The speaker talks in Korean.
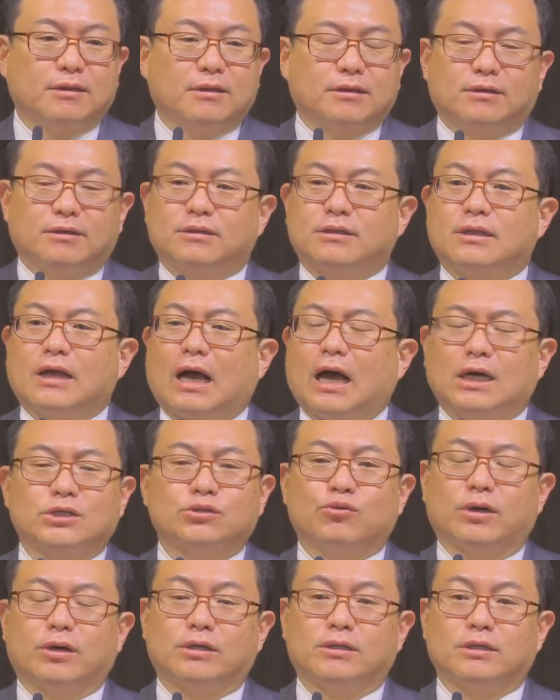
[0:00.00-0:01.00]
그런데
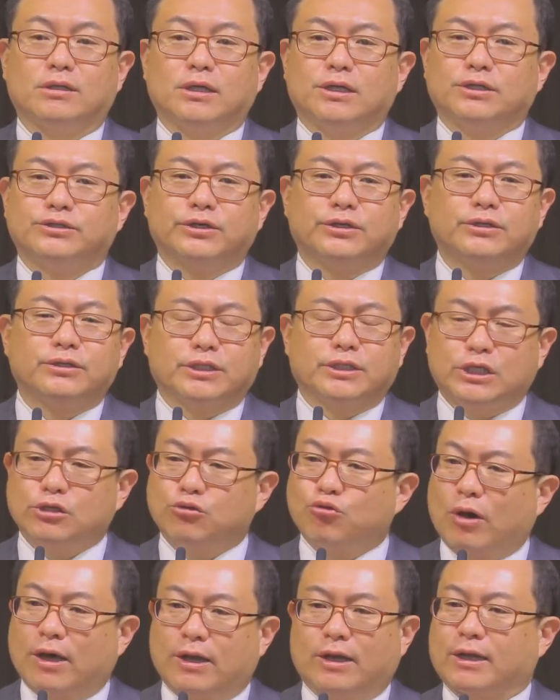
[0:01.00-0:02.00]
아하스 왕은 저는
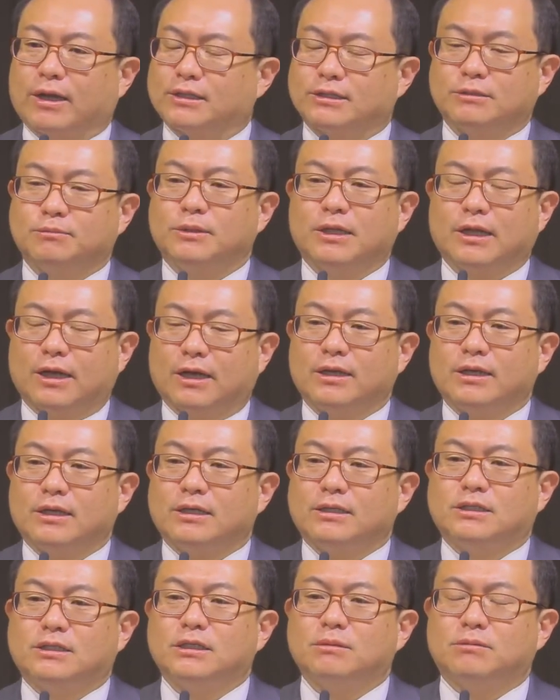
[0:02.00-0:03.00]
기도 안 하겠습니다.
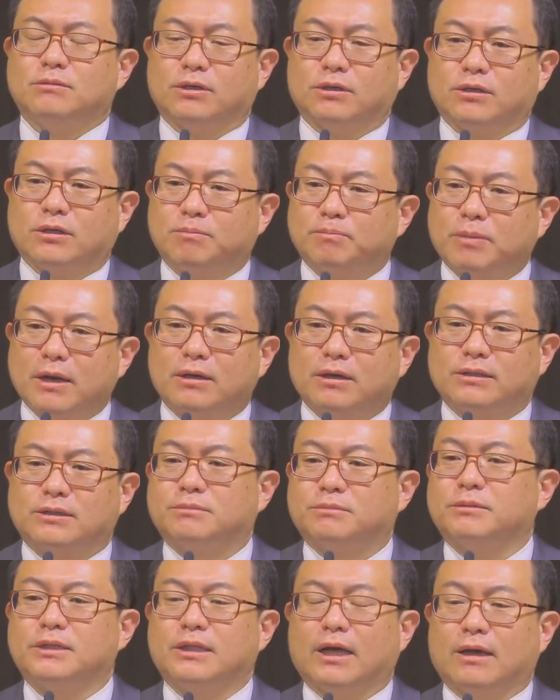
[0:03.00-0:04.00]
지금 더 급한 거
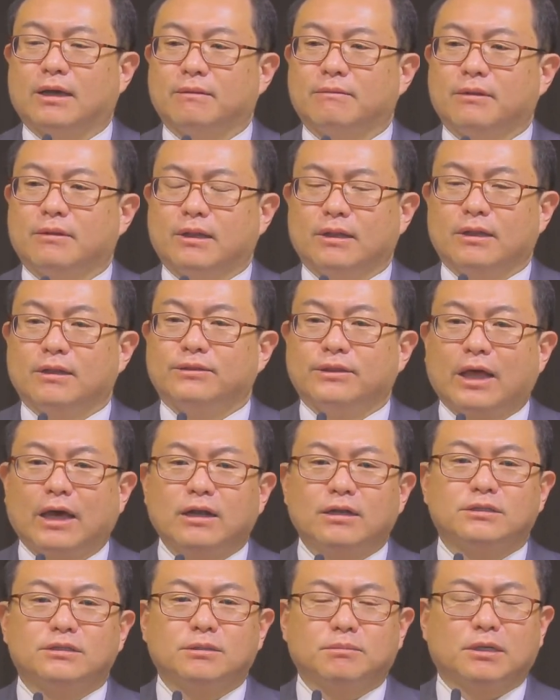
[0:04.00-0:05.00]
있습니다.
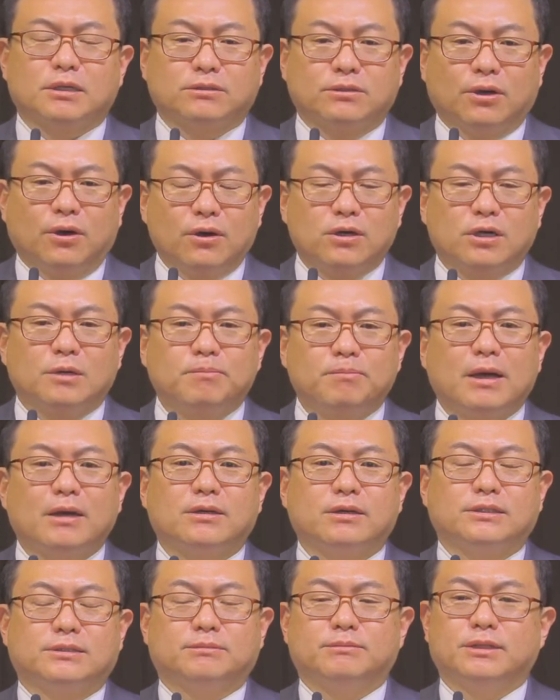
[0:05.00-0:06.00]
나는 정말 더 급한
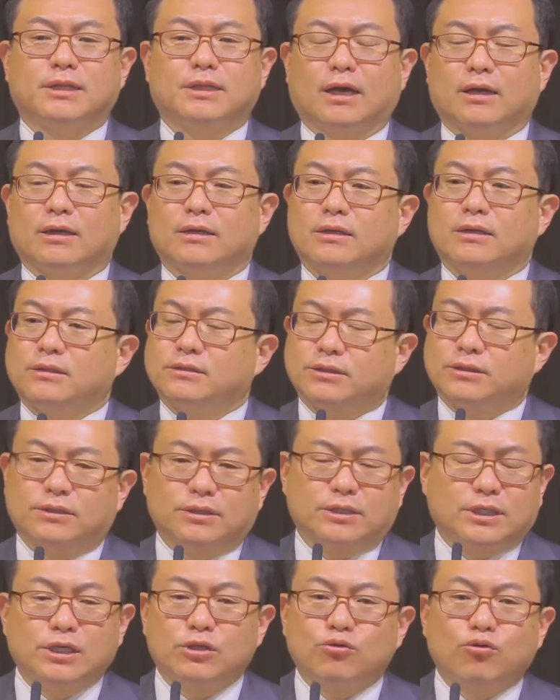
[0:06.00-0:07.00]
거 있습니다.
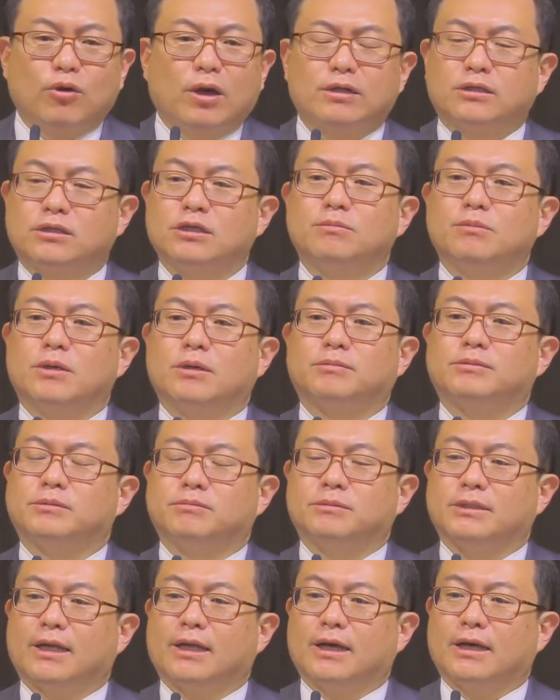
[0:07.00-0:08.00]
저는 기도할 틈이
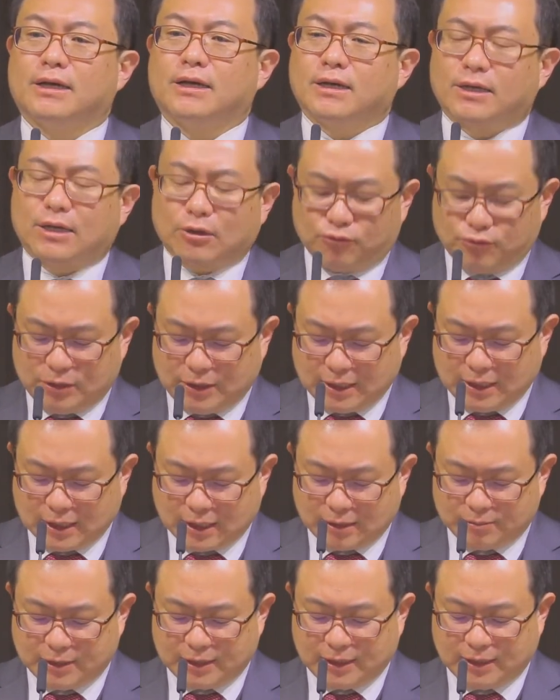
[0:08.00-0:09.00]
없습니다. 라고
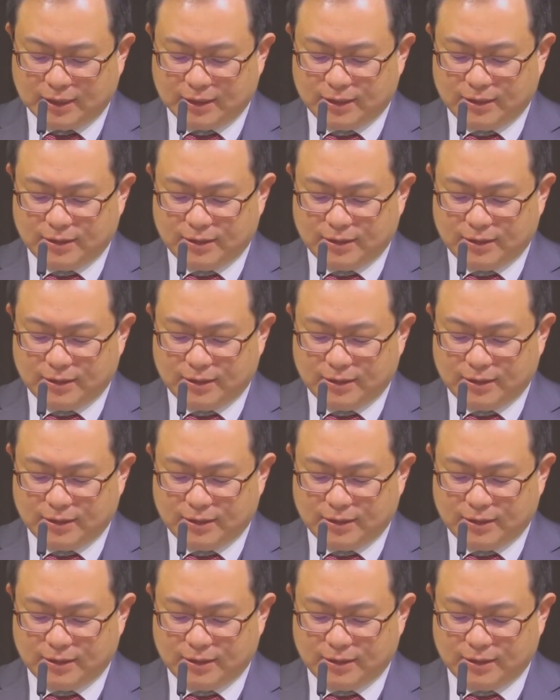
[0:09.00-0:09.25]
이야기합니다.